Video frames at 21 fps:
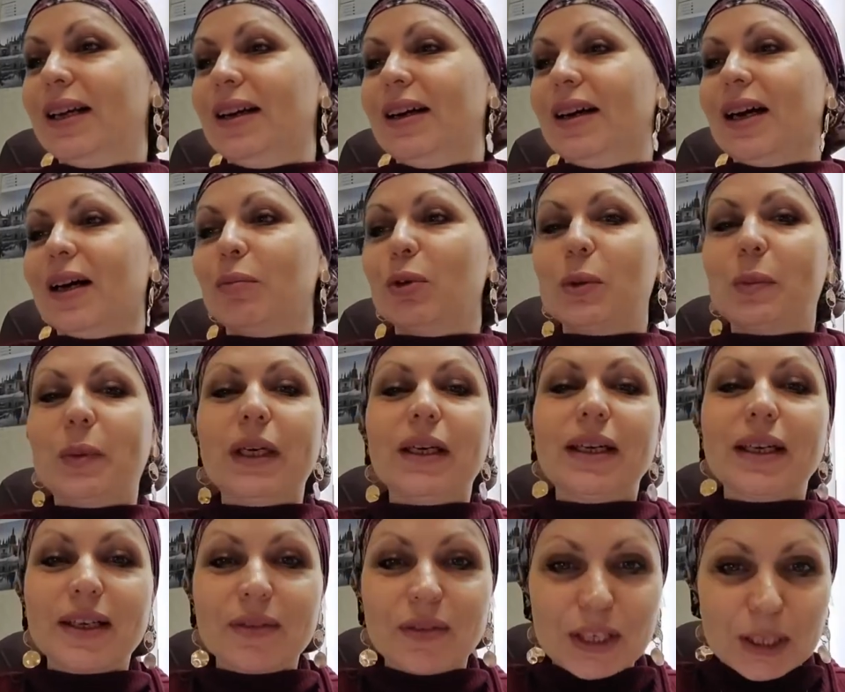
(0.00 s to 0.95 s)
Об
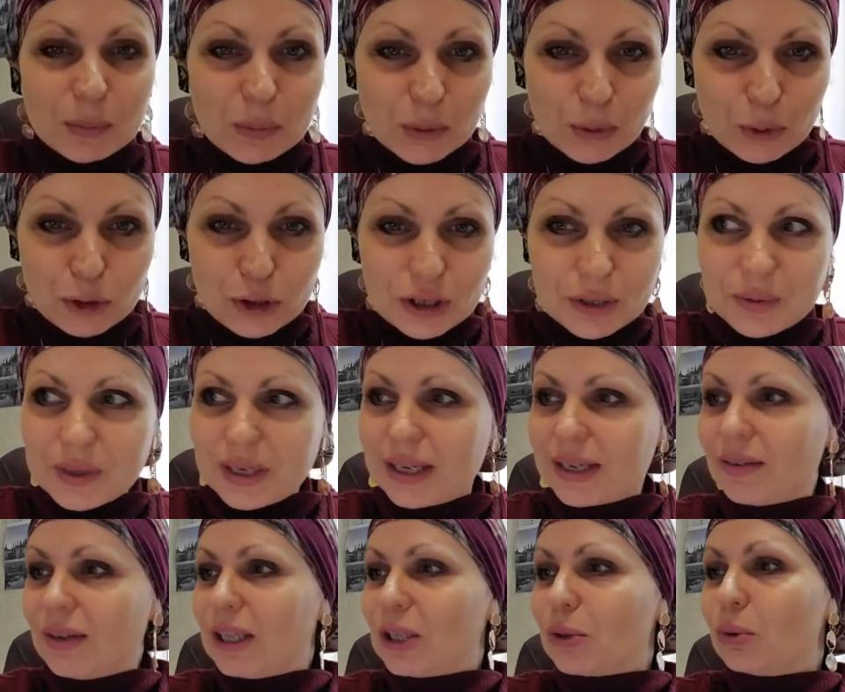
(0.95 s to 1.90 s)
успехах говорить проще,
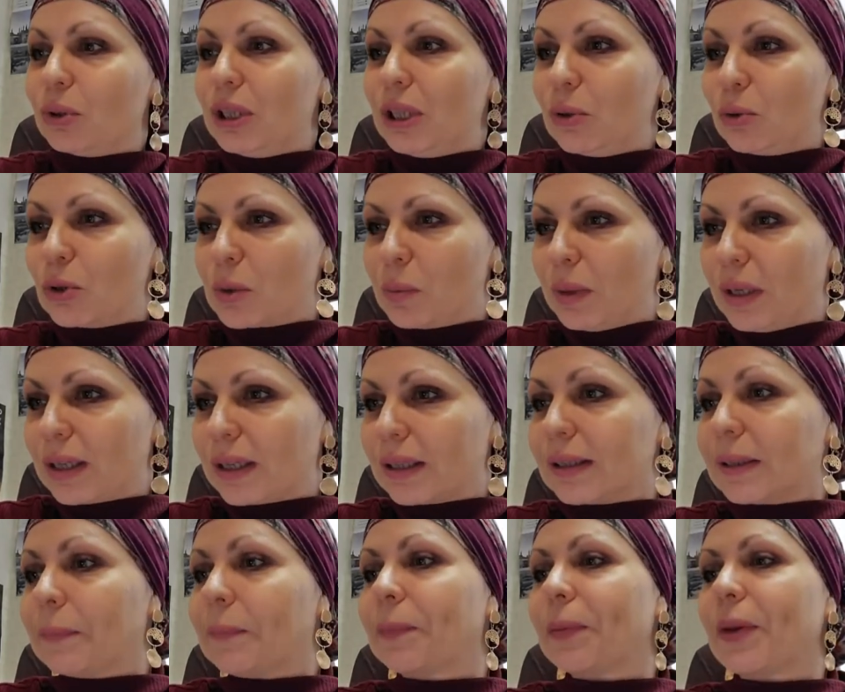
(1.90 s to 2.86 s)
как говорить о
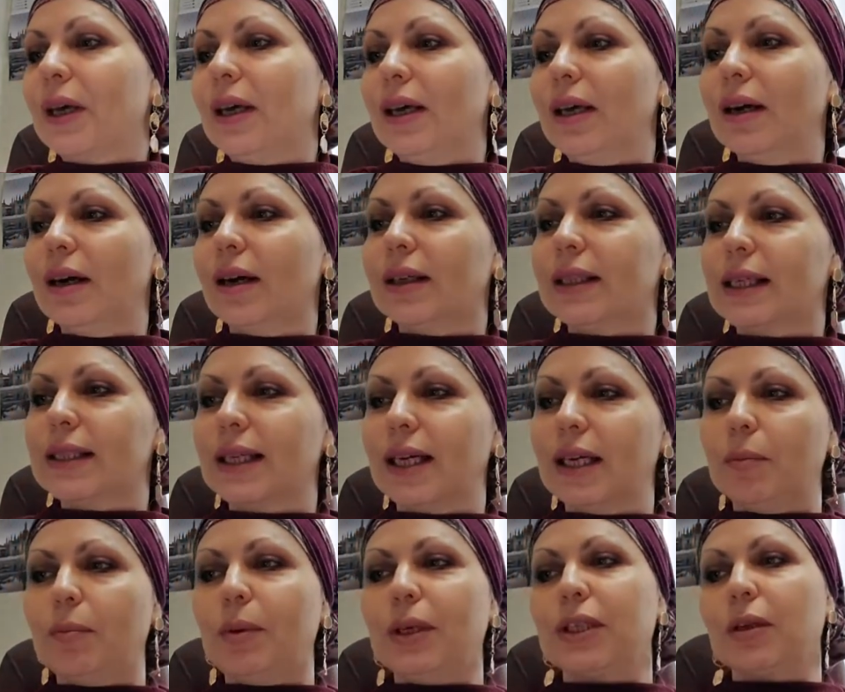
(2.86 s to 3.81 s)
неуспехах. И а
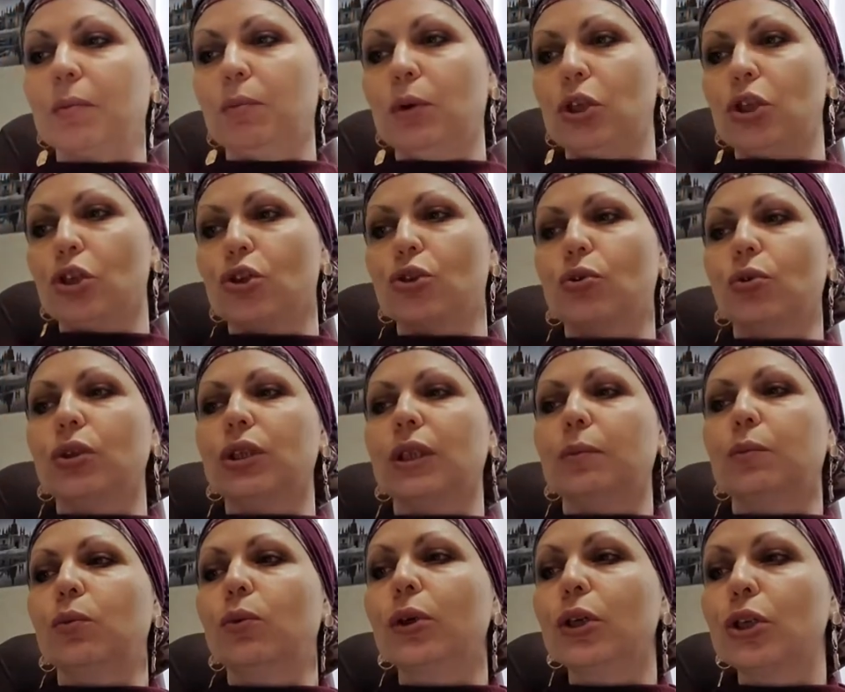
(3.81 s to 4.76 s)
Наталья при этом пишет, что это
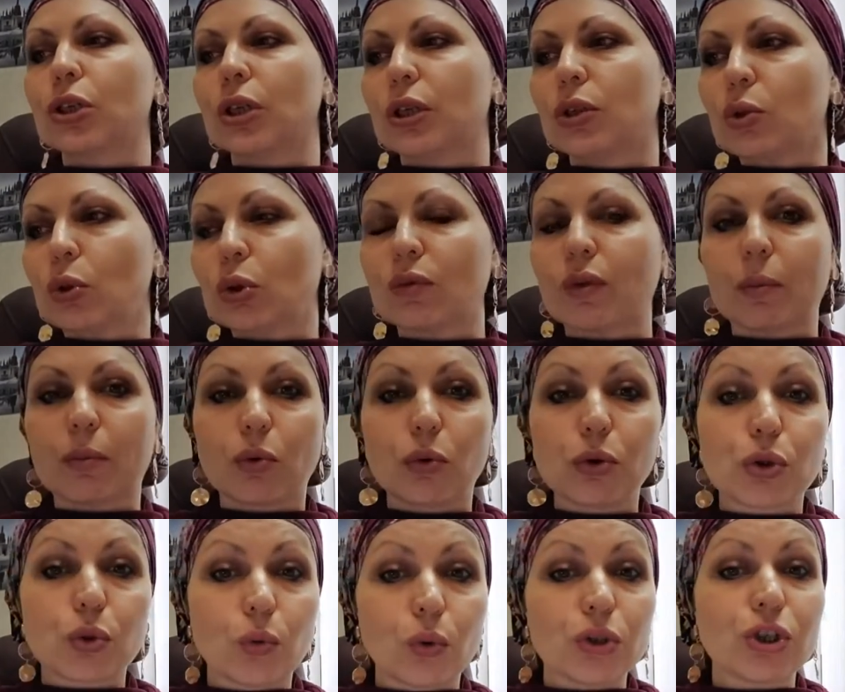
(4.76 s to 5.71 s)
больше идет
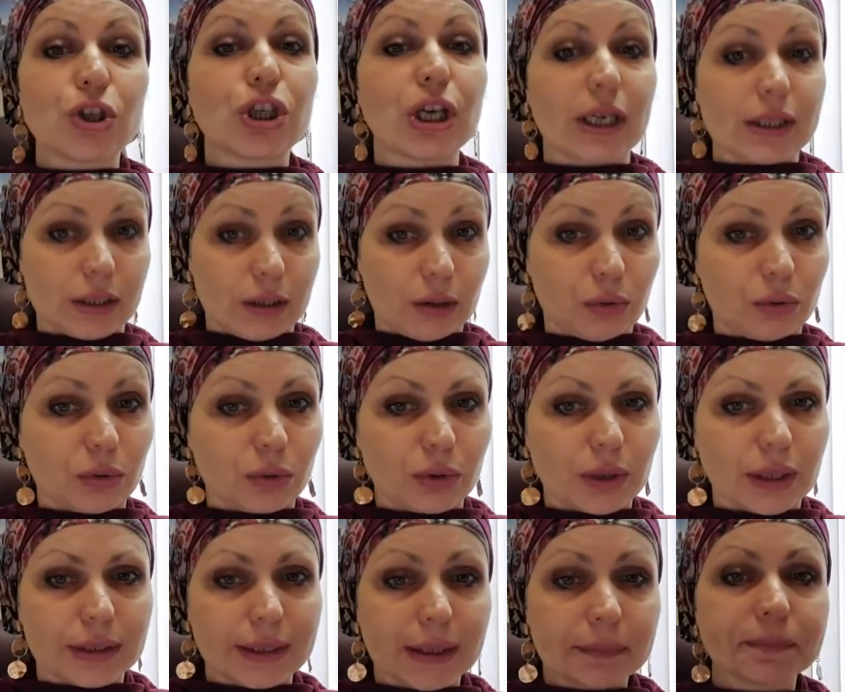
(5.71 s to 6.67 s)
вопрос о частных
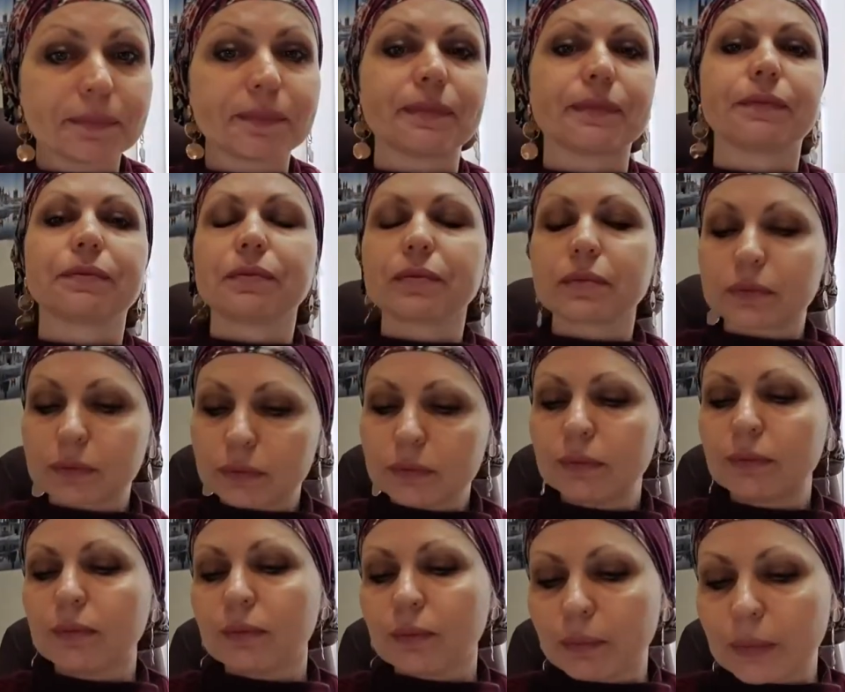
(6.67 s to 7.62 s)
уроках, да?
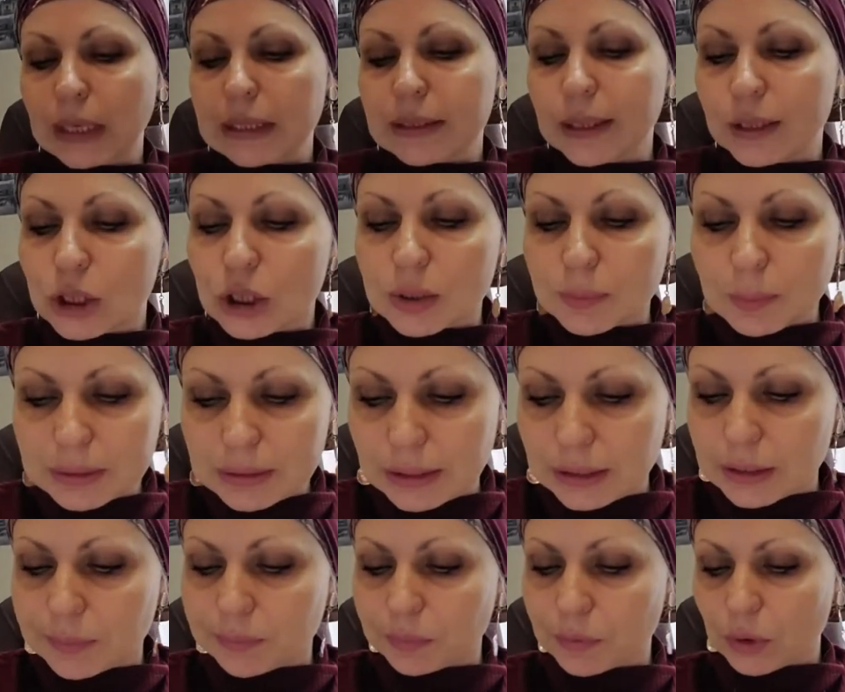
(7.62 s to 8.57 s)
Значит,
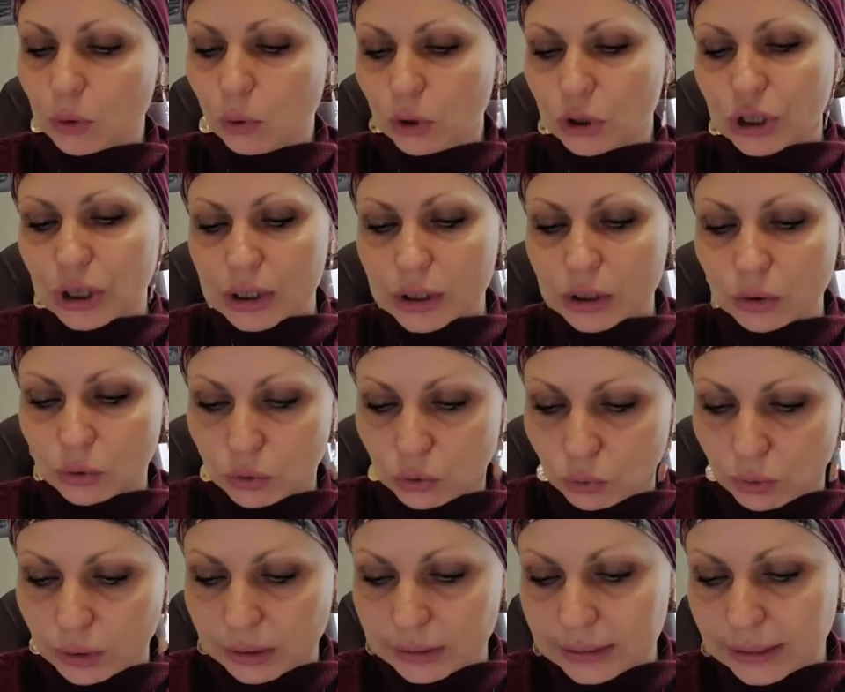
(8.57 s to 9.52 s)
смотрите, о частных
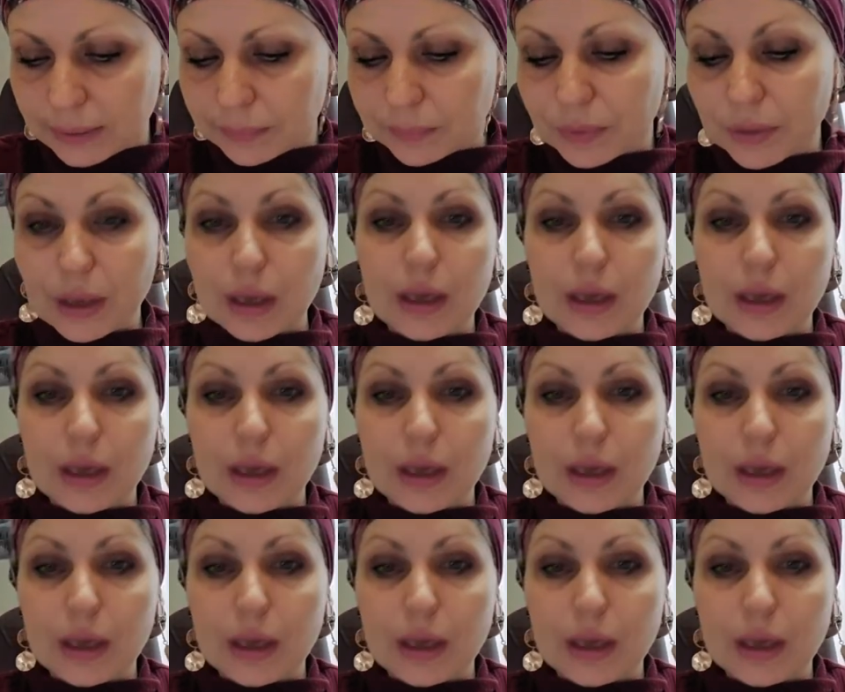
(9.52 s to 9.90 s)
уроках, да?